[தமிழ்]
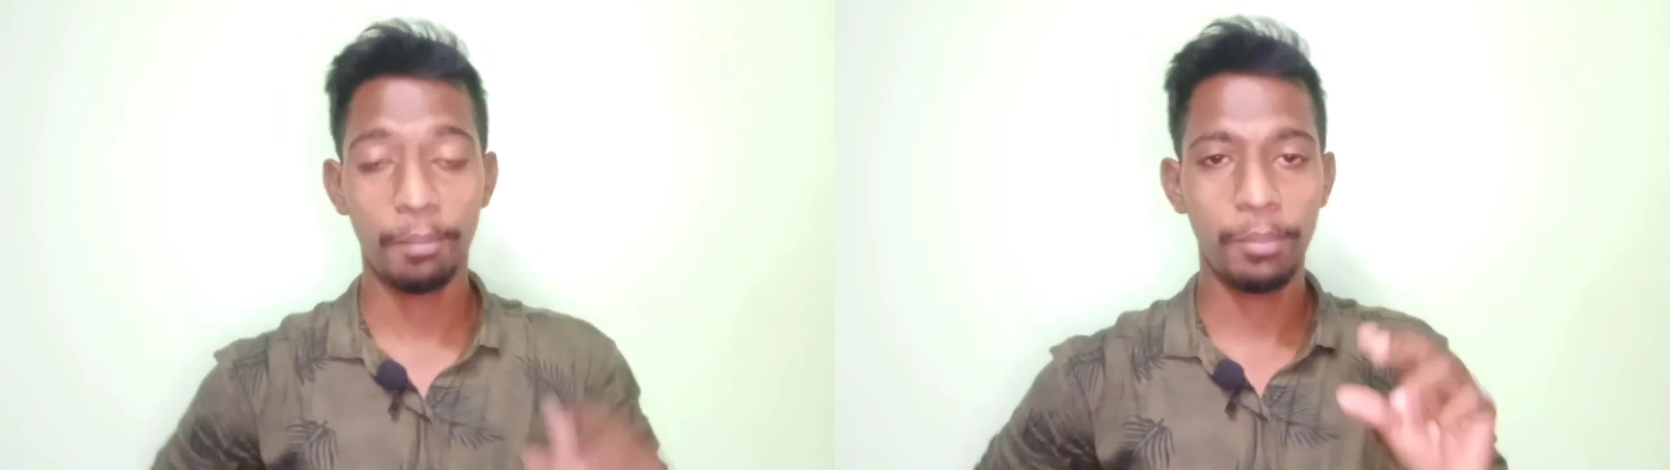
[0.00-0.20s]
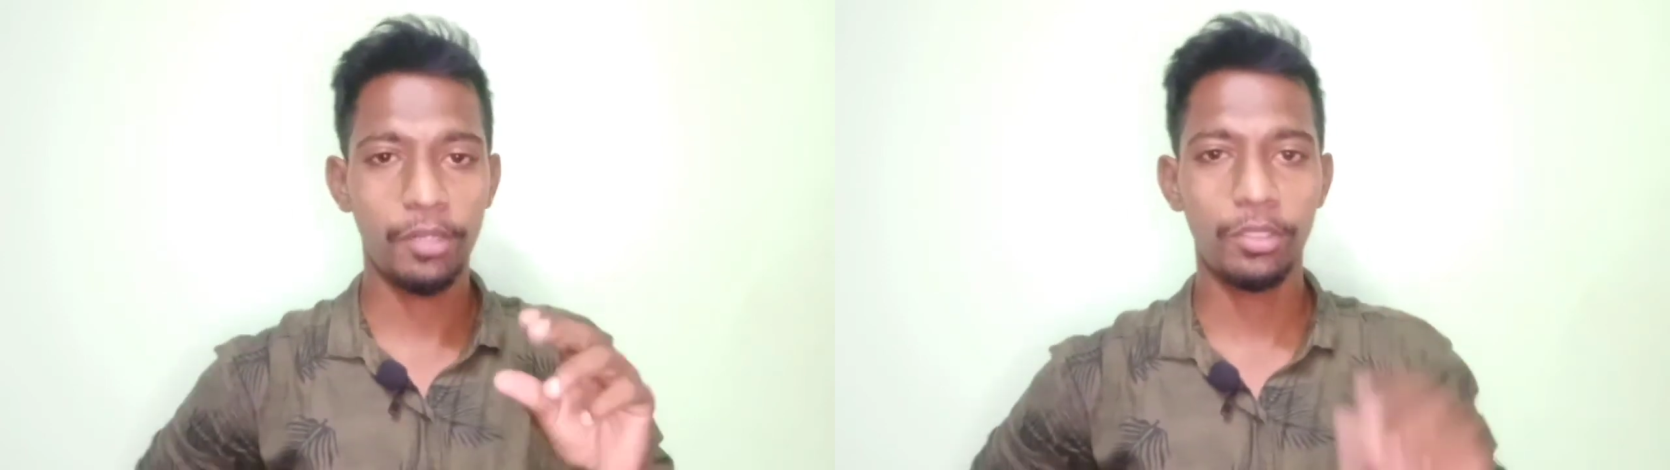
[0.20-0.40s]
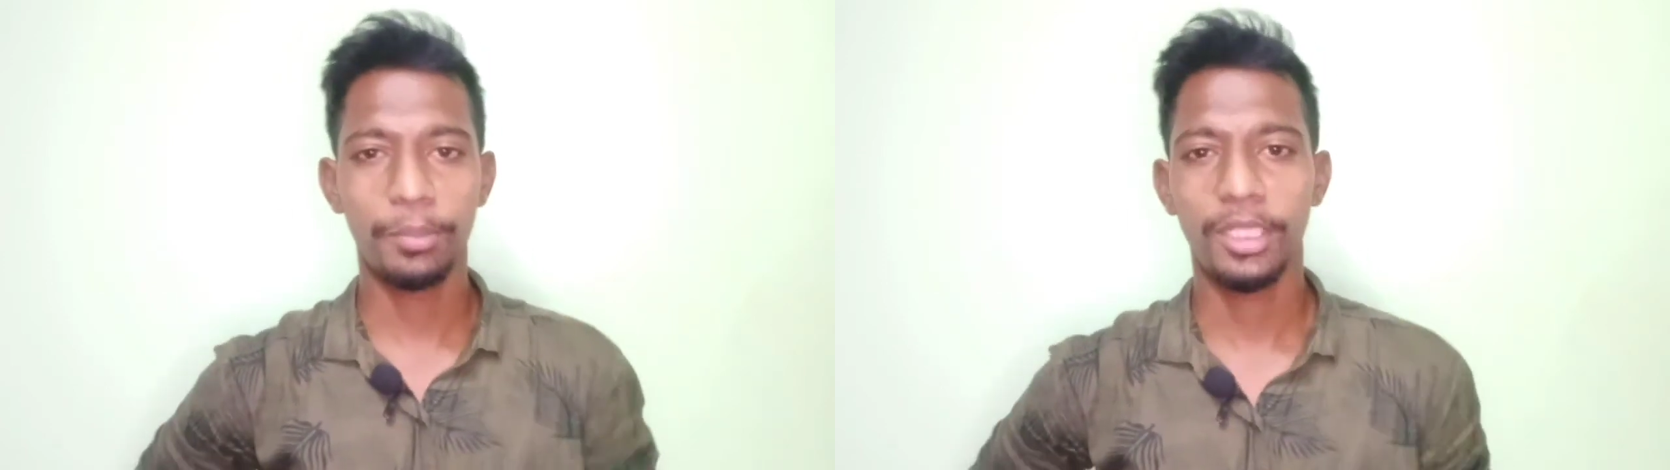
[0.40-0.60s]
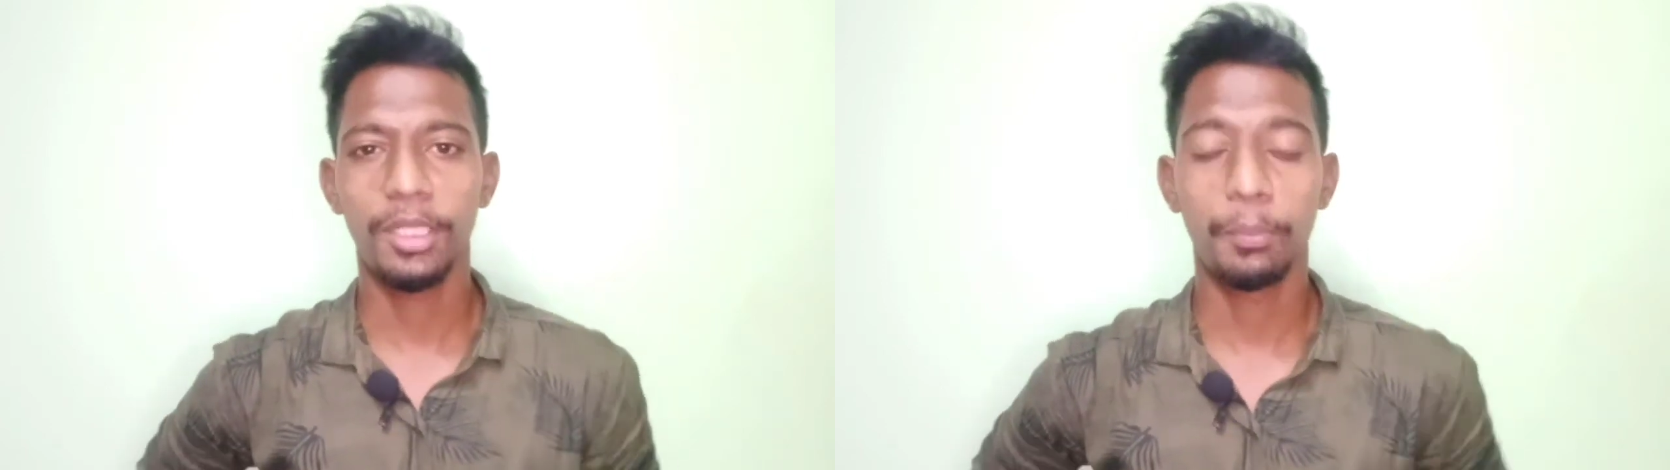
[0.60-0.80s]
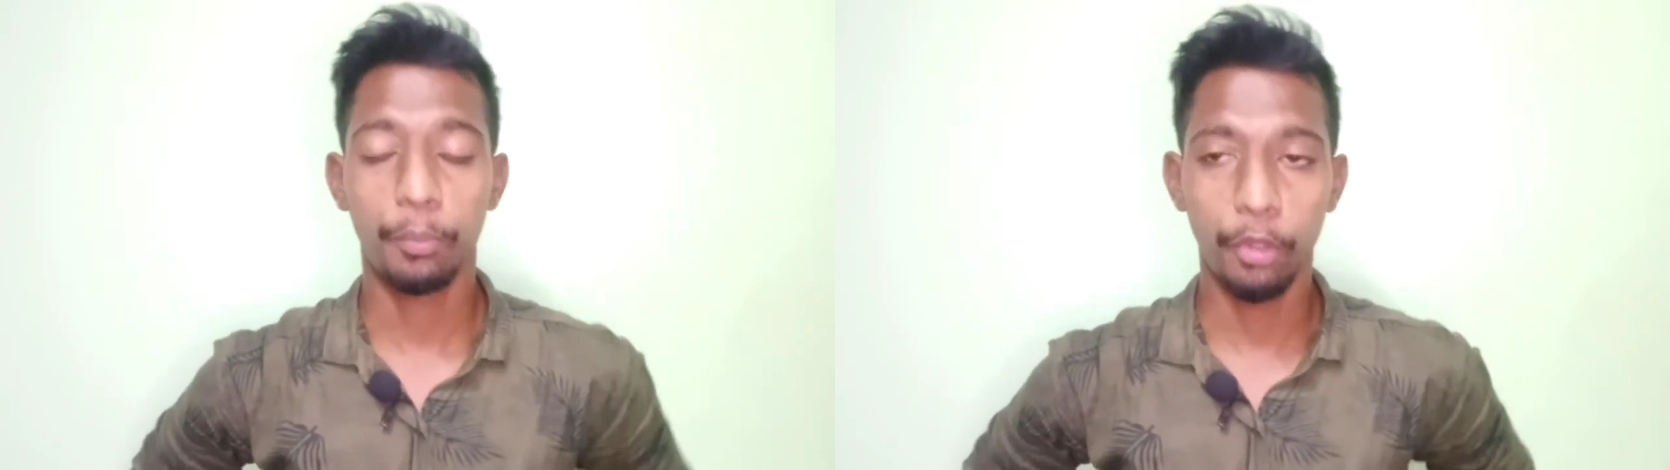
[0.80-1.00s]
லப்பர் வந்து
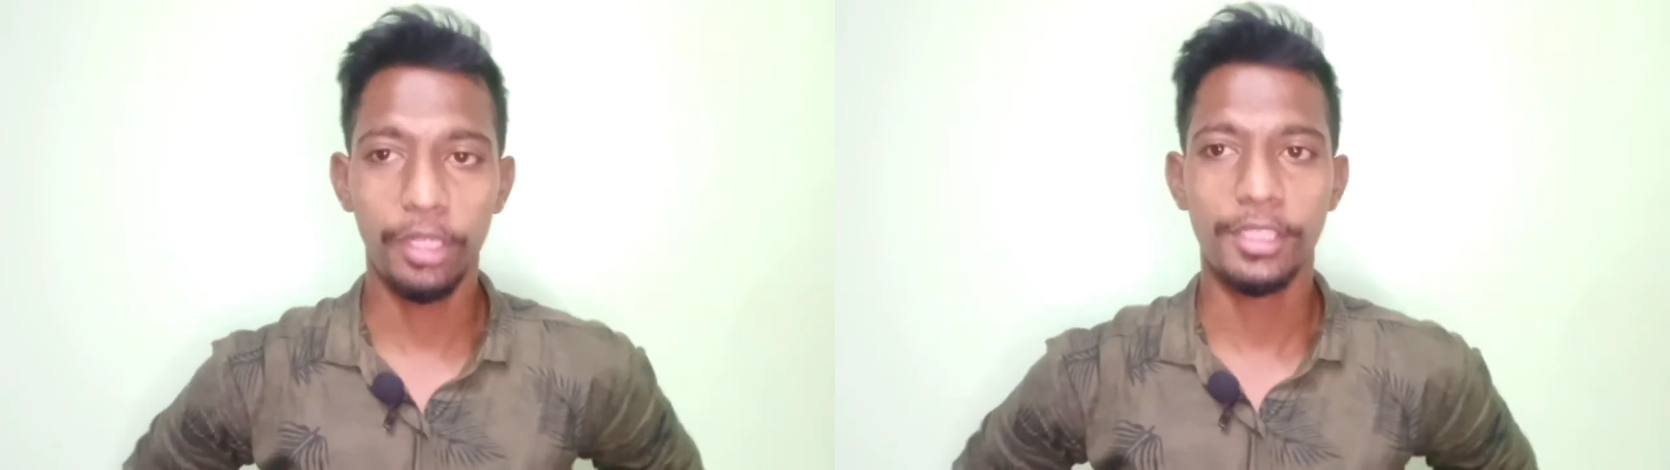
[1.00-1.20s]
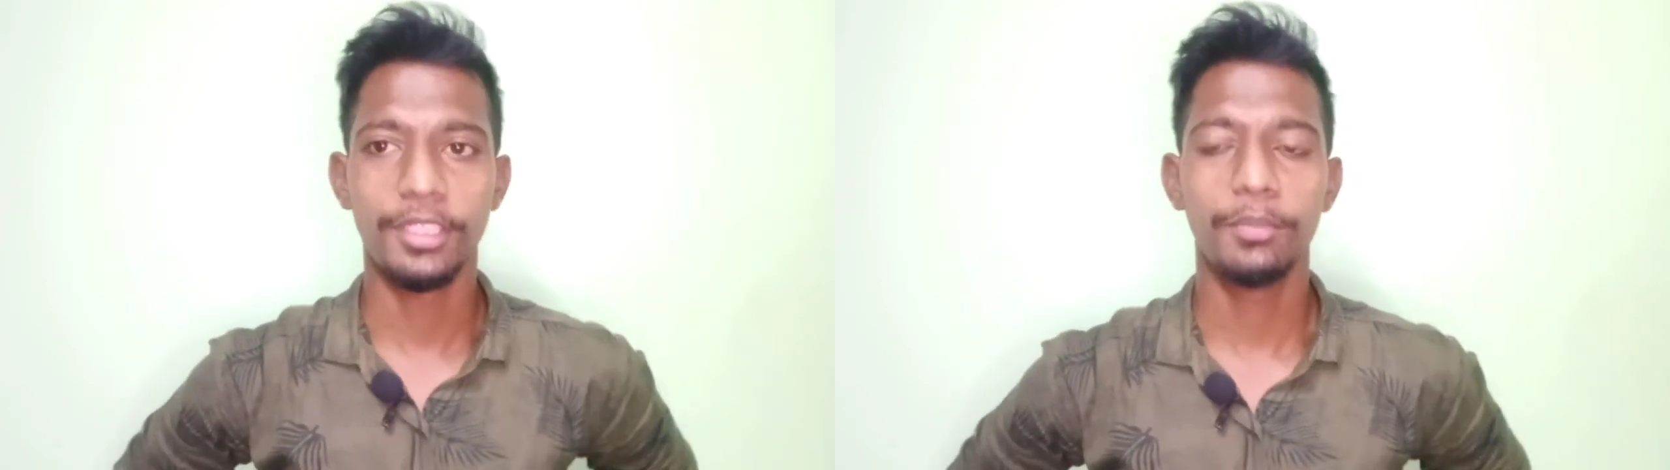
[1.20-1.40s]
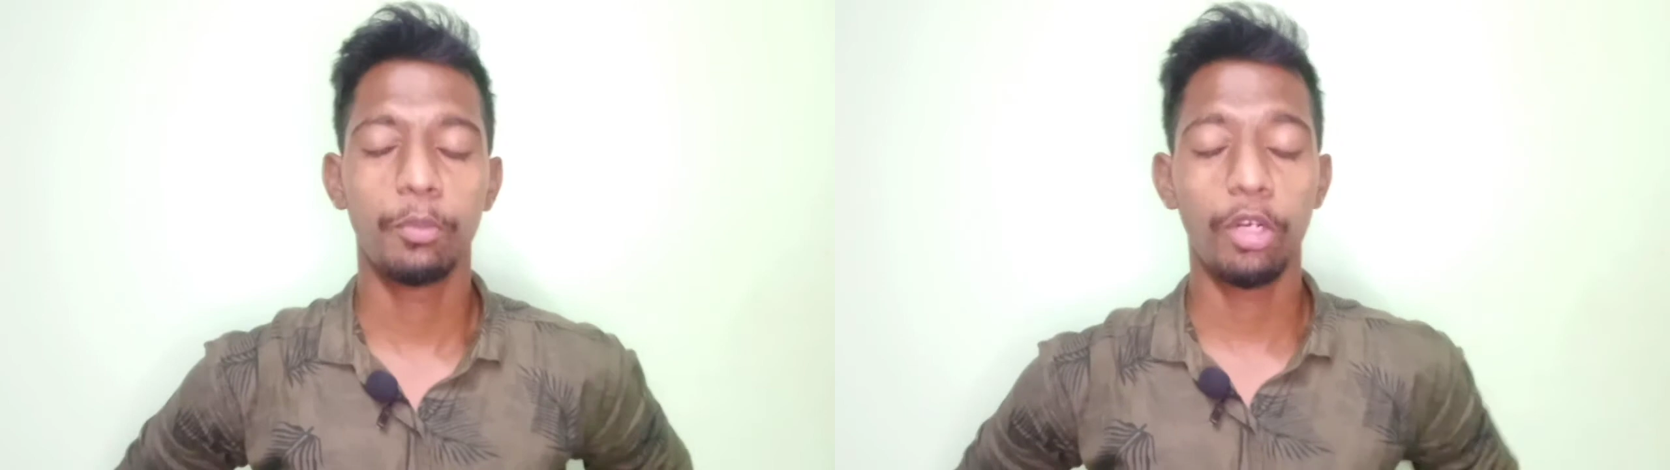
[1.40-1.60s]
பார்த்திங்கன்னா போயிடுச்சு